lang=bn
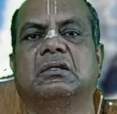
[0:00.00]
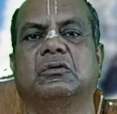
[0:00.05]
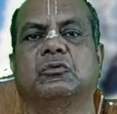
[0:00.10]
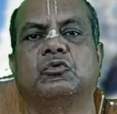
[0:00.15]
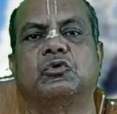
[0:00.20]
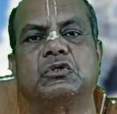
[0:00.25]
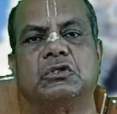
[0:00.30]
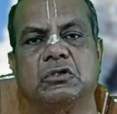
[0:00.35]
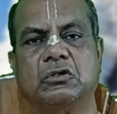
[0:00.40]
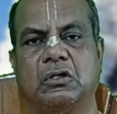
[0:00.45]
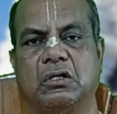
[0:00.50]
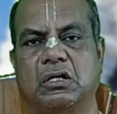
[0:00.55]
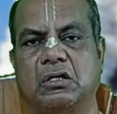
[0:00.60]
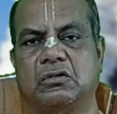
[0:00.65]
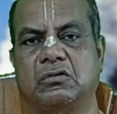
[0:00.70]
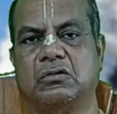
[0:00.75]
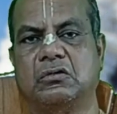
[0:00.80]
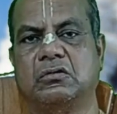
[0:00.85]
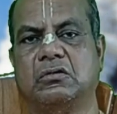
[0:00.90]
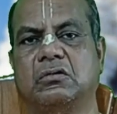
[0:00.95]
খুশি করার
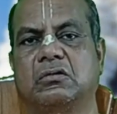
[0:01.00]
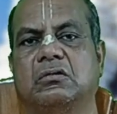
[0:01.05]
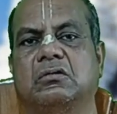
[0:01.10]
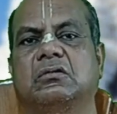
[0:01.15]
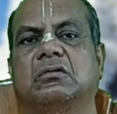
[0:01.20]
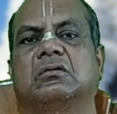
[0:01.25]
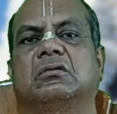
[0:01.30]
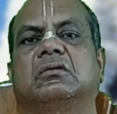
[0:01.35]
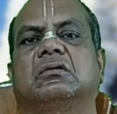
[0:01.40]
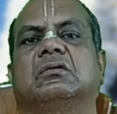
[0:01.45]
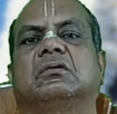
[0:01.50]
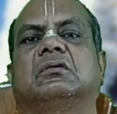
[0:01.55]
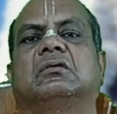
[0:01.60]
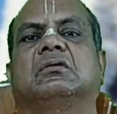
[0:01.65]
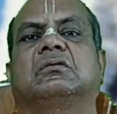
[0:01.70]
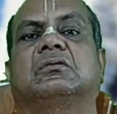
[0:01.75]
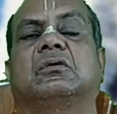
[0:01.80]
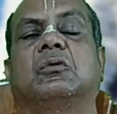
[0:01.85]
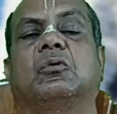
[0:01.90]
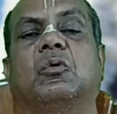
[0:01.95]
জন্য
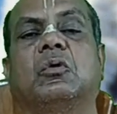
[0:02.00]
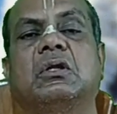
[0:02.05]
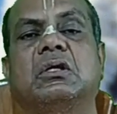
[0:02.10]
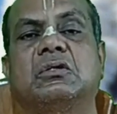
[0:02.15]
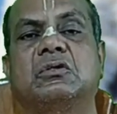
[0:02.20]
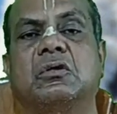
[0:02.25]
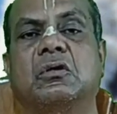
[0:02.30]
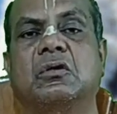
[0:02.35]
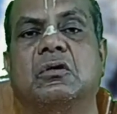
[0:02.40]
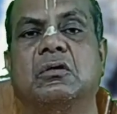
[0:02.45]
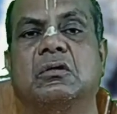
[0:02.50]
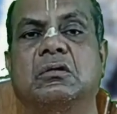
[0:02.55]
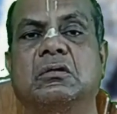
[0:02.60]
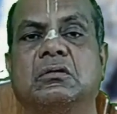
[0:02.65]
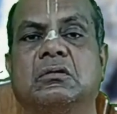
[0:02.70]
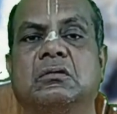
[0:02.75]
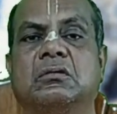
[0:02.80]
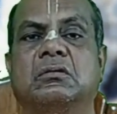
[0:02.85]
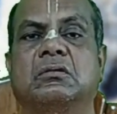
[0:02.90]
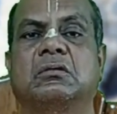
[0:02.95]
তো ললিত যখন
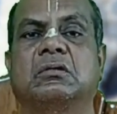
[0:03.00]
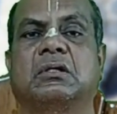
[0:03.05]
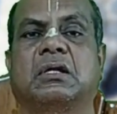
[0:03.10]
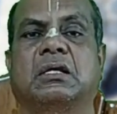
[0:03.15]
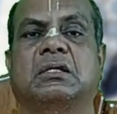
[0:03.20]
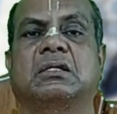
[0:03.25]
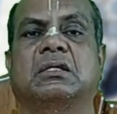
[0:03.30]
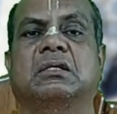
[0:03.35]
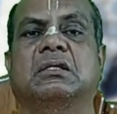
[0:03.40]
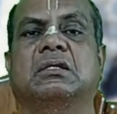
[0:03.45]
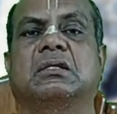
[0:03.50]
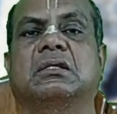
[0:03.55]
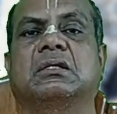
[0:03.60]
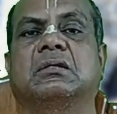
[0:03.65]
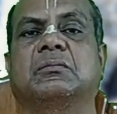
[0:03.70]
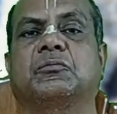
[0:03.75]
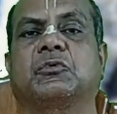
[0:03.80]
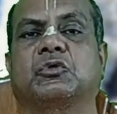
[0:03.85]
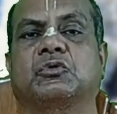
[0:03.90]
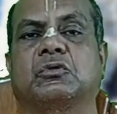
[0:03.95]
রাজাকে
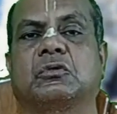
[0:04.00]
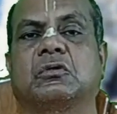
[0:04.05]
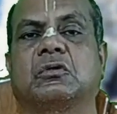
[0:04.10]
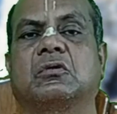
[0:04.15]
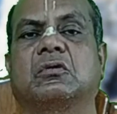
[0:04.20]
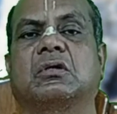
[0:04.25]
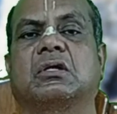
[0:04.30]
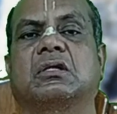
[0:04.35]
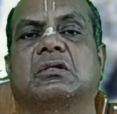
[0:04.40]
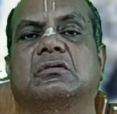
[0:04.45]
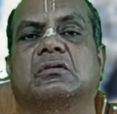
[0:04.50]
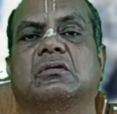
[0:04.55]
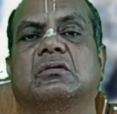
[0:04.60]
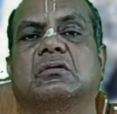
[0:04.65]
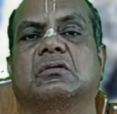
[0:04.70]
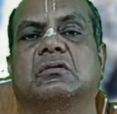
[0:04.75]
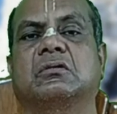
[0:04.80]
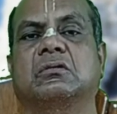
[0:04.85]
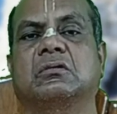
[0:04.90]
প্রসন্ন করার জন্য